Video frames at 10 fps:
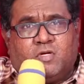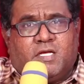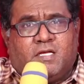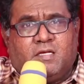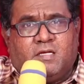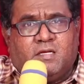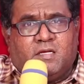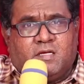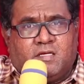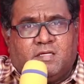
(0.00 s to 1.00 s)
கூட
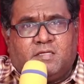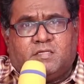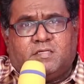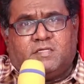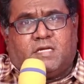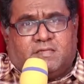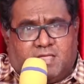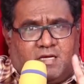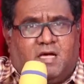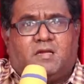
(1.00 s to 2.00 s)
இருக்கிறீர்
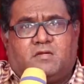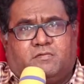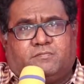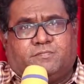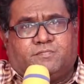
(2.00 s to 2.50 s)
அதுதான் காரணம்